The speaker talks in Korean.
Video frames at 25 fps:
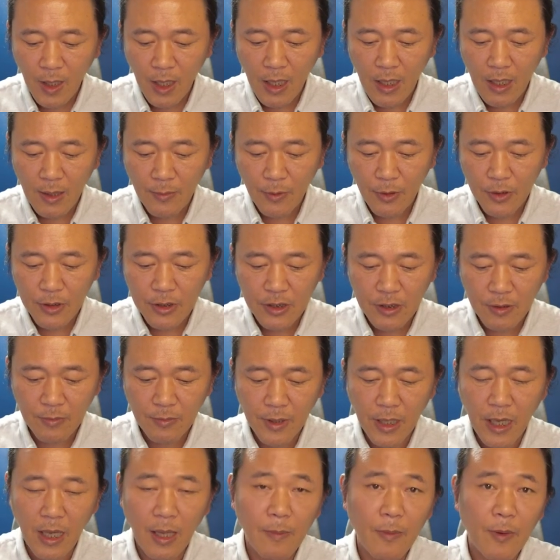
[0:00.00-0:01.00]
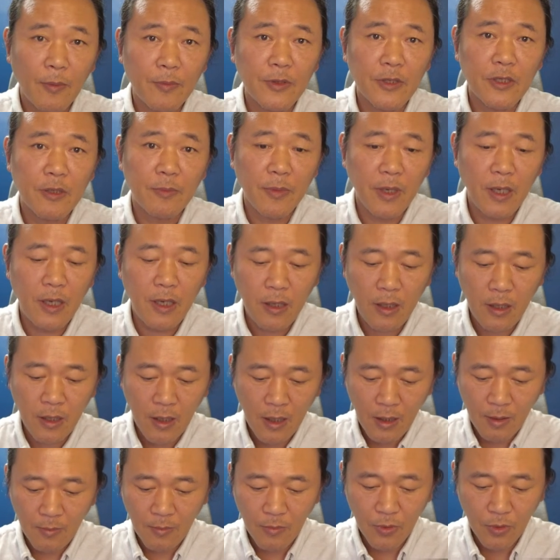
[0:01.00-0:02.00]
앨범 이름에 앨범 이름에
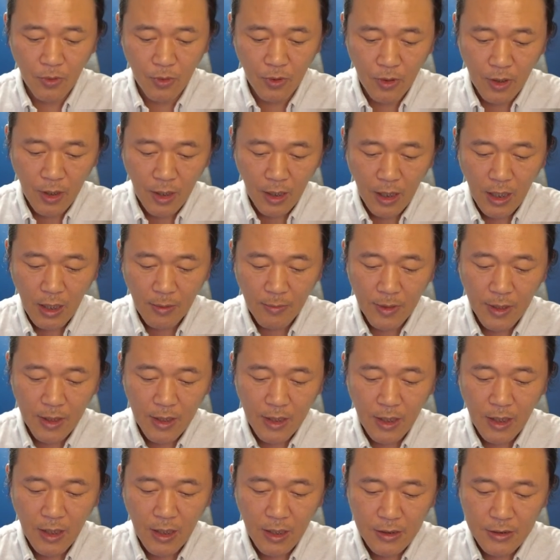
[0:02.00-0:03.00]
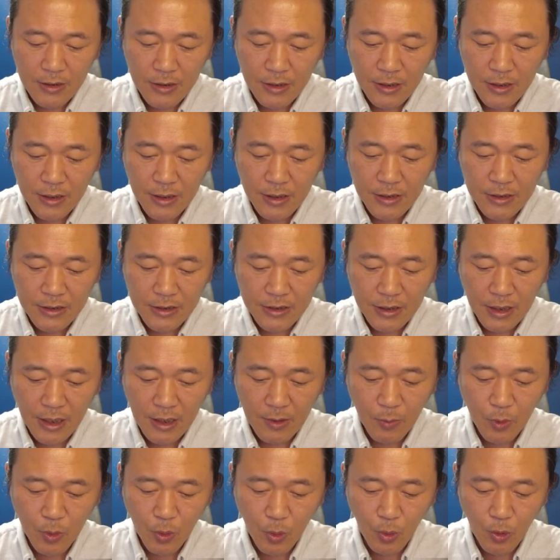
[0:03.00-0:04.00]
뭐 카메라,
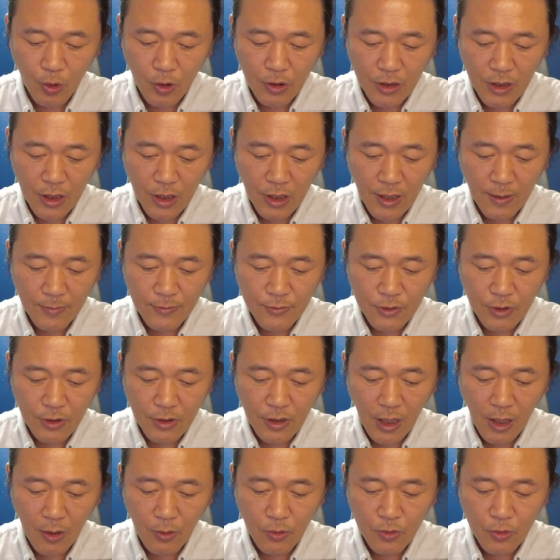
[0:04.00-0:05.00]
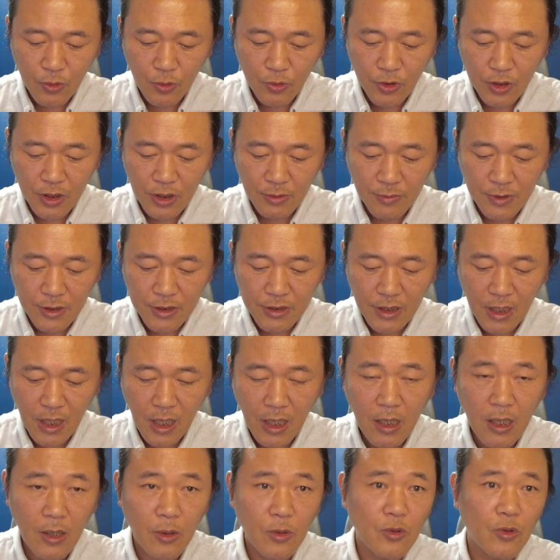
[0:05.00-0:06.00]
스크린샷, 뭐 동영상 캡처, 다운로드, 이미지,
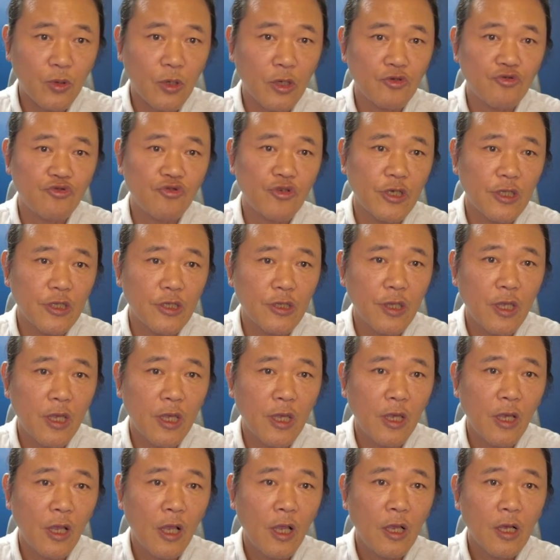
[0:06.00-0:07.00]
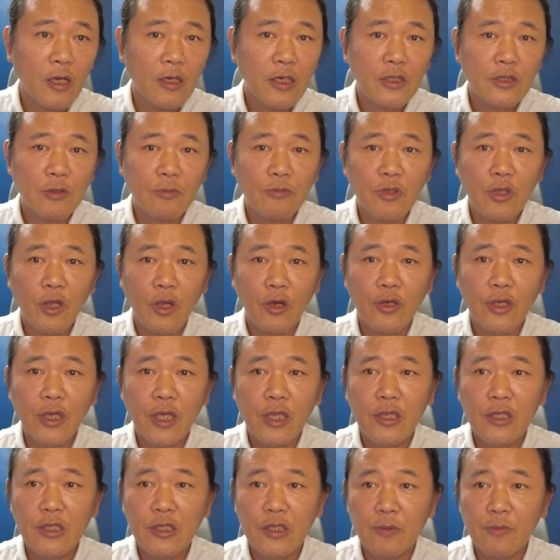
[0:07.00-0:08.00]
카카오 되게 쭉 있는데 그 전부 다 여기
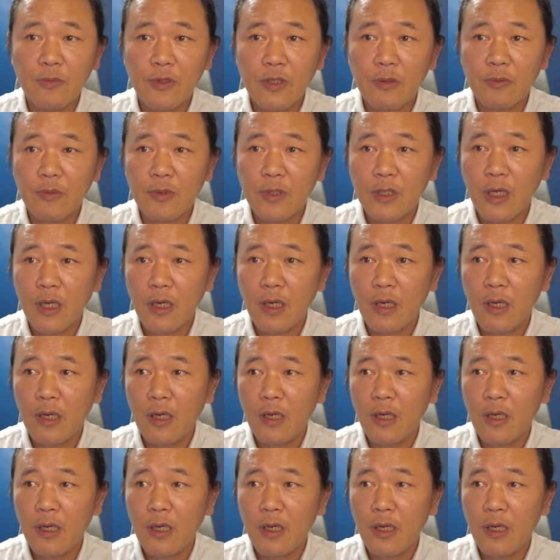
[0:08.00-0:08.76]
있는 이름들입니다.